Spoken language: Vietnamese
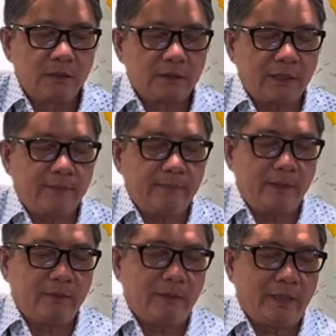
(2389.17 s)
từng
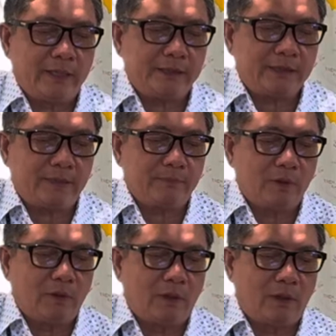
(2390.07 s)
bị ngoại xâm
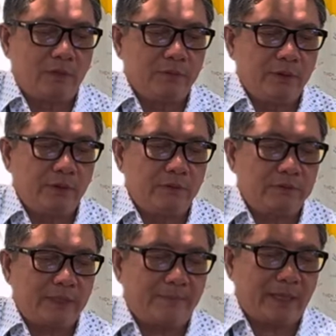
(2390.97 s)
đô hộ nhiều
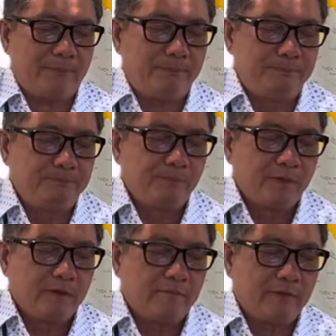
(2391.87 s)
trăm năm,
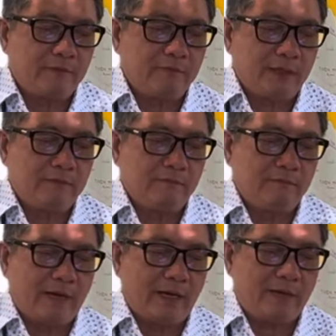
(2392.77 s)
vân vân
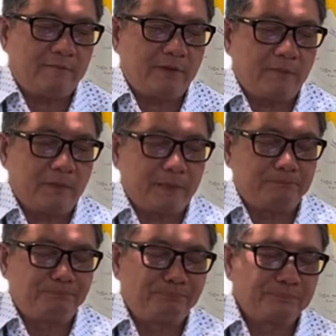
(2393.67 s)
và vân vân.
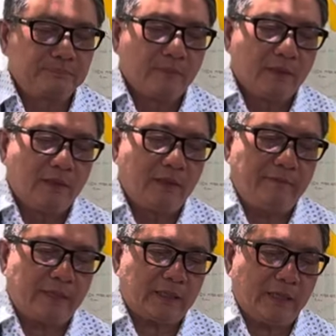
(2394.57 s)
Người
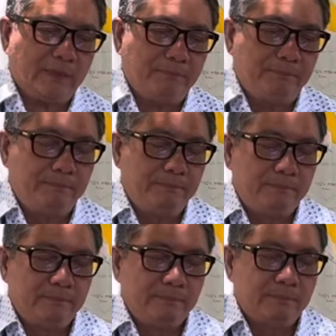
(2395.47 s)
Việt Nam,
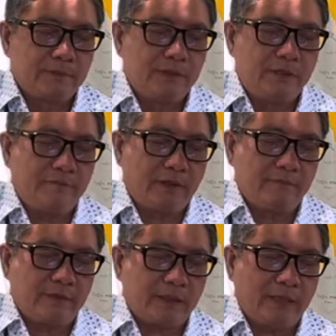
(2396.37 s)
người văn
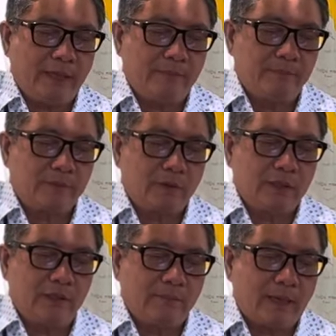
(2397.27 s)
Việt Nam có
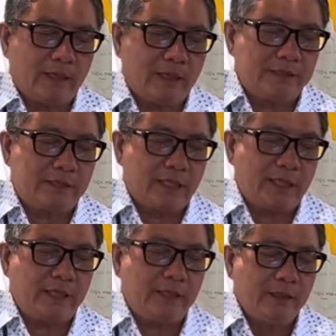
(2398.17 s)
ngửa mặt lên
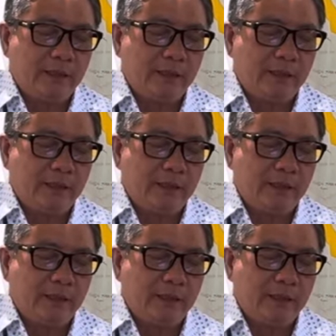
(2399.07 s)
trời